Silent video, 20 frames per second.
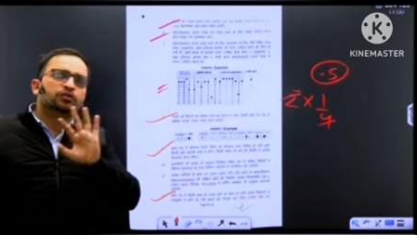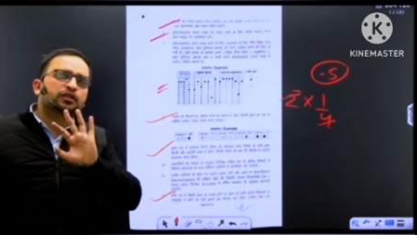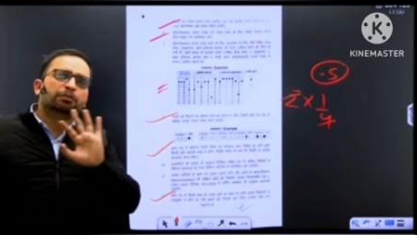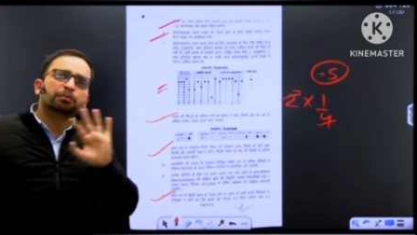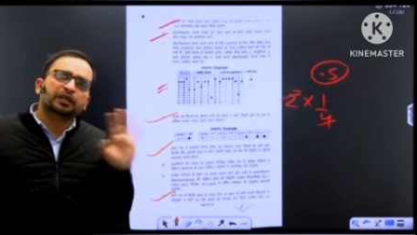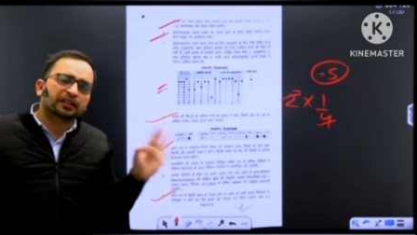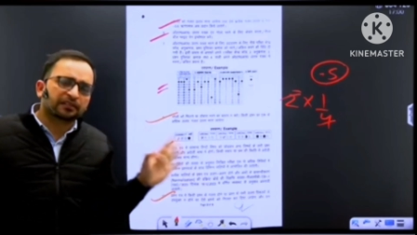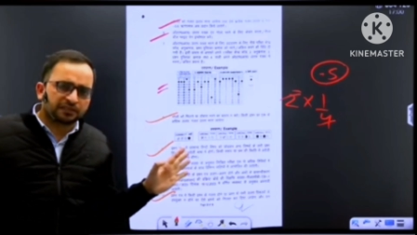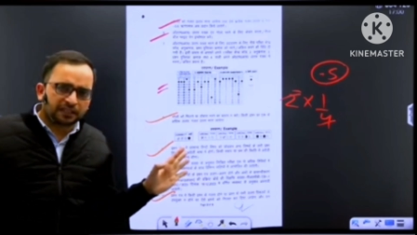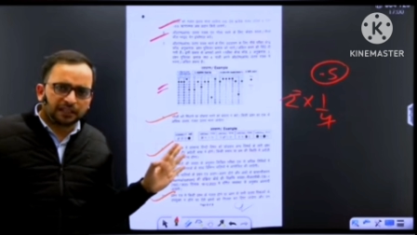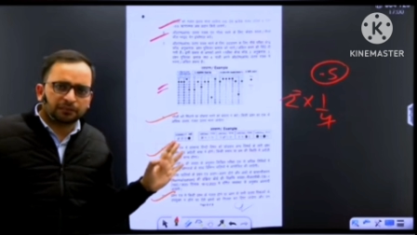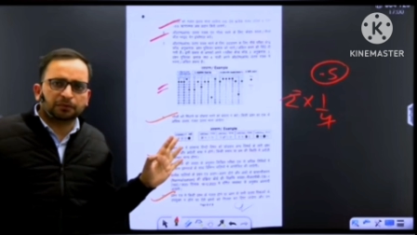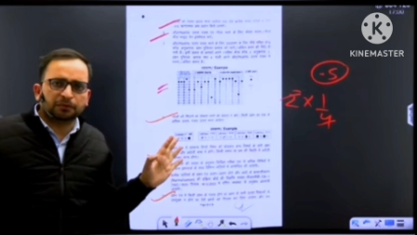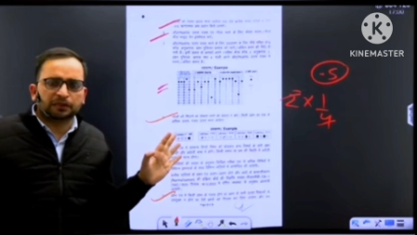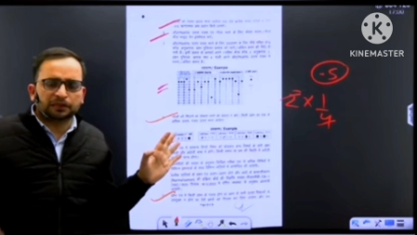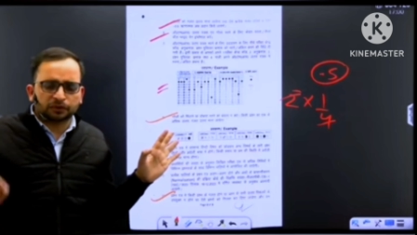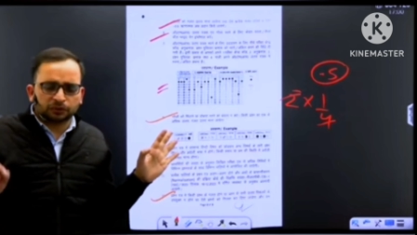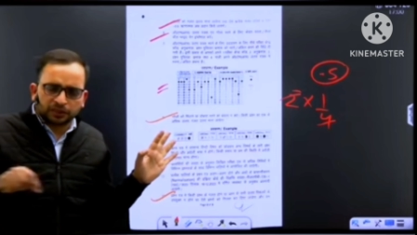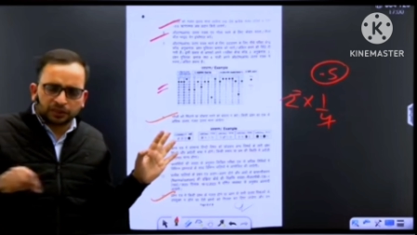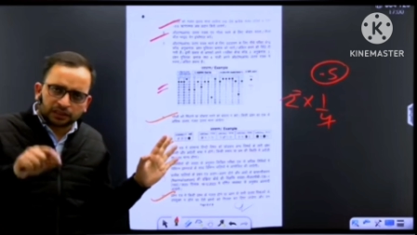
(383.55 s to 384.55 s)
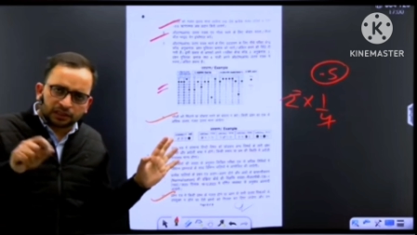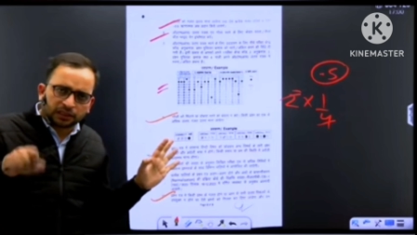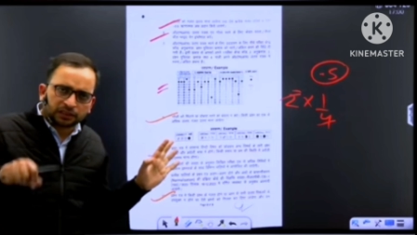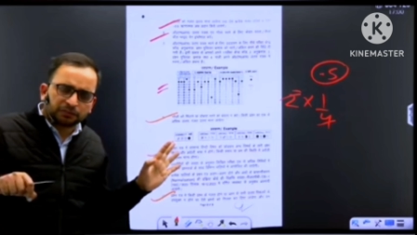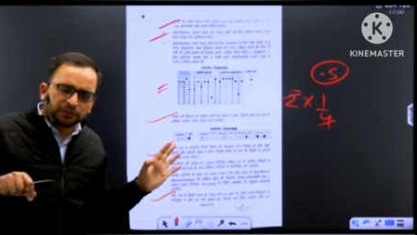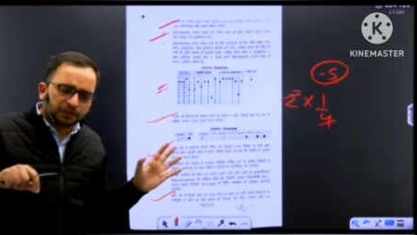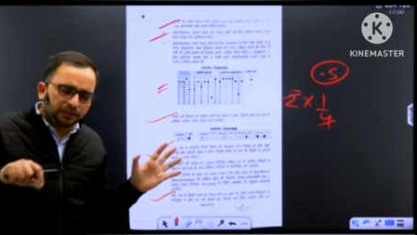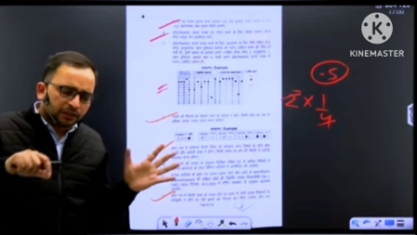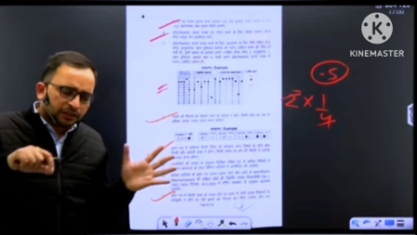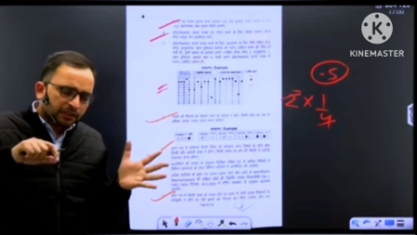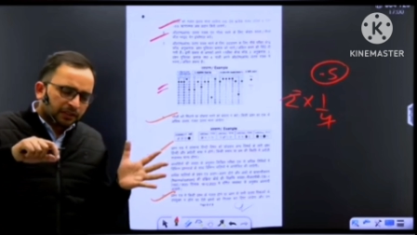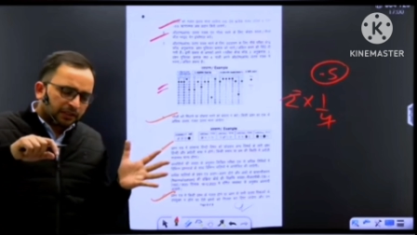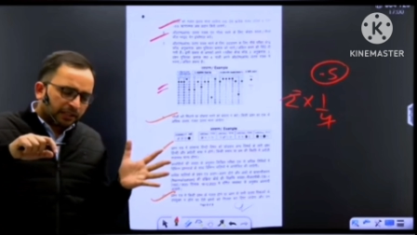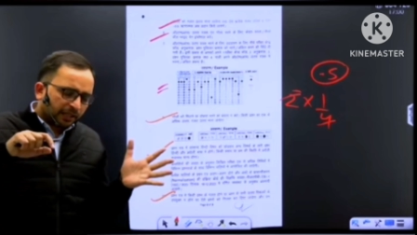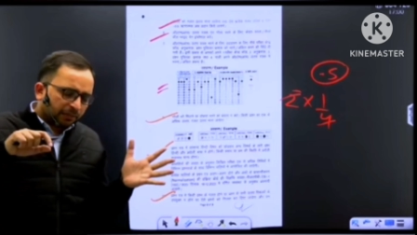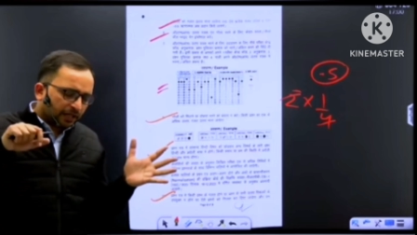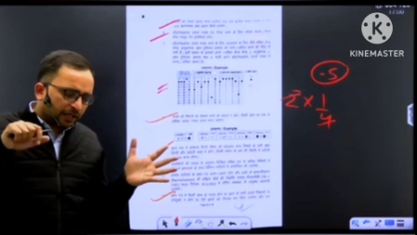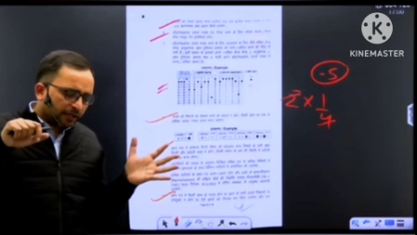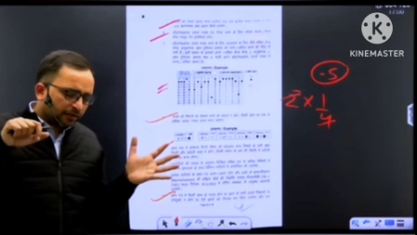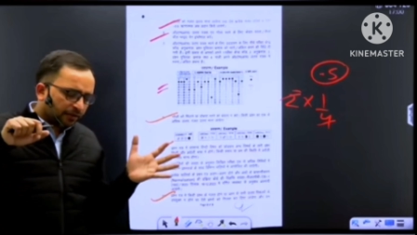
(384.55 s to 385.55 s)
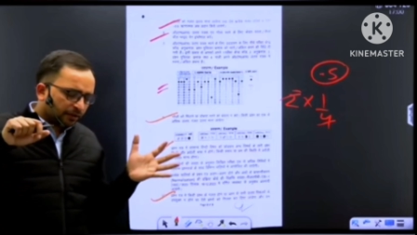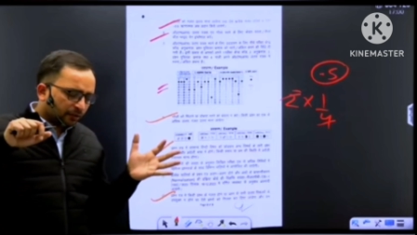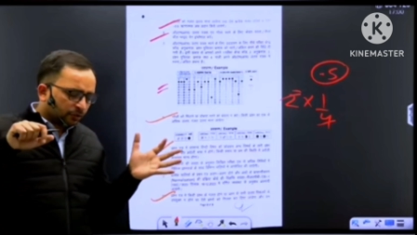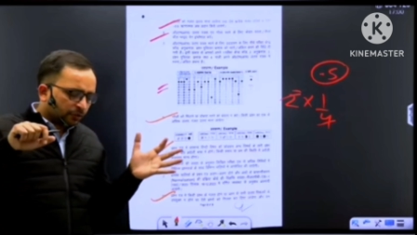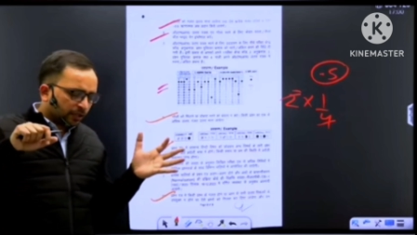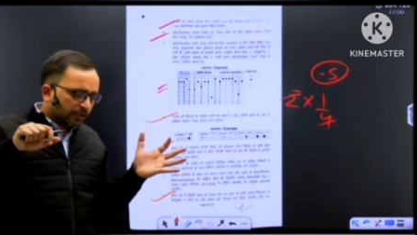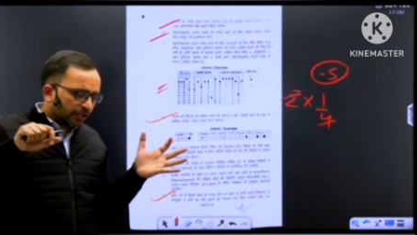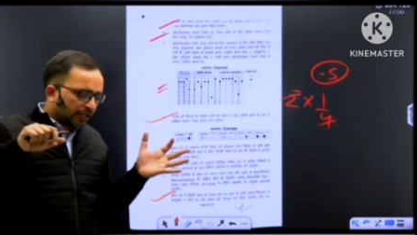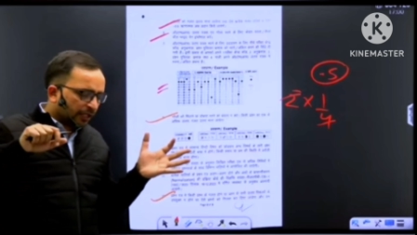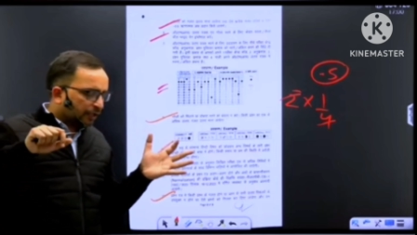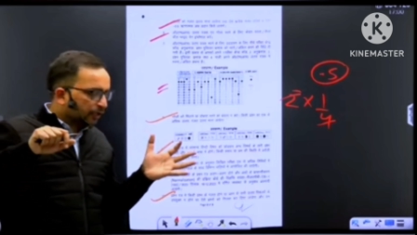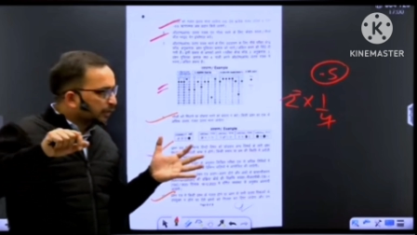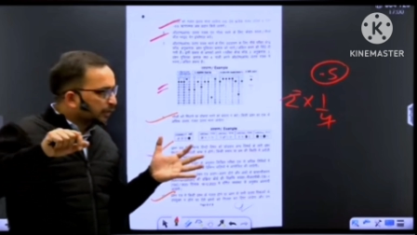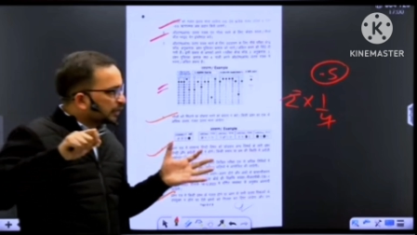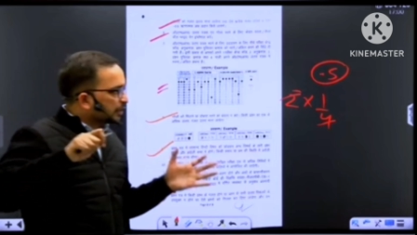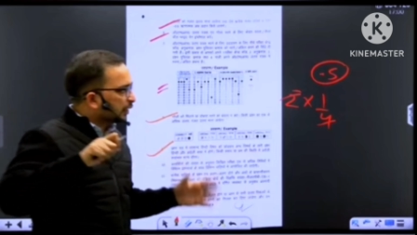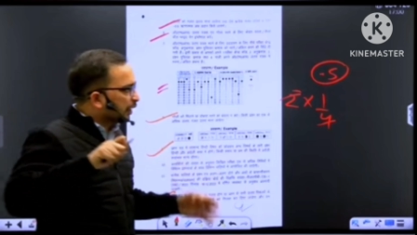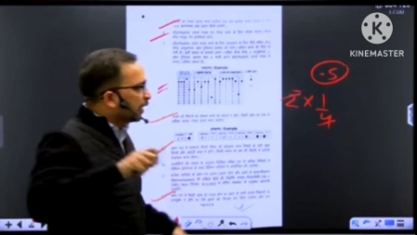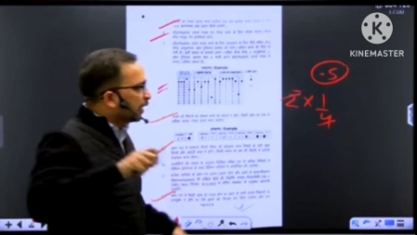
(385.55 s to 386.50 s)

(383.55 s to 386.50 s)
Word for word: तो उससे परेशान भी मत होना कि कभी कई बार ऐसा होता था